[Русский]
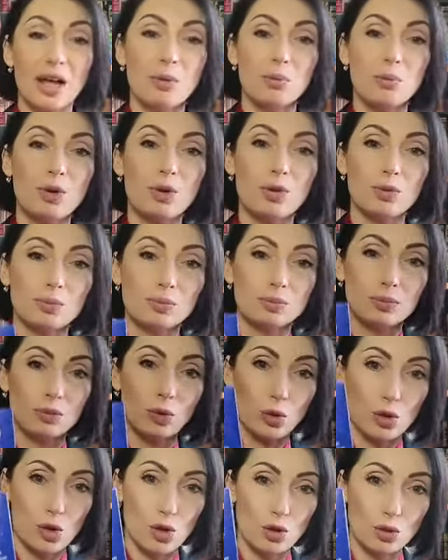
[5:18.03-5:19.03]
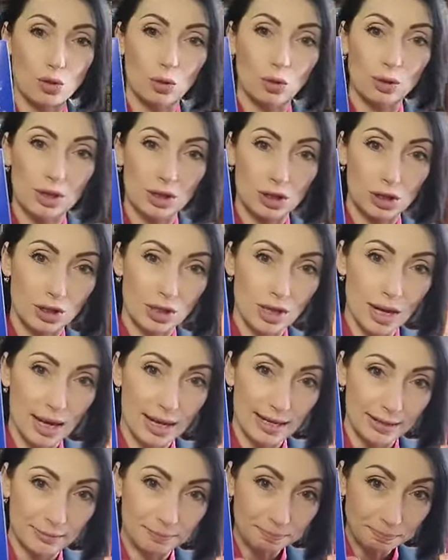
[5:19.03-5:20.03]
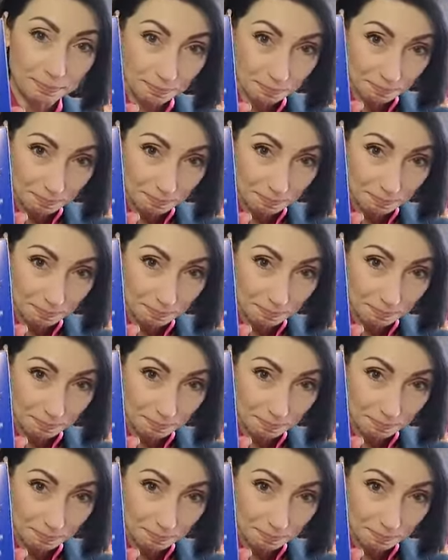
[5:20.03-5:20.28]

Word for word: Мы очень долго ждали,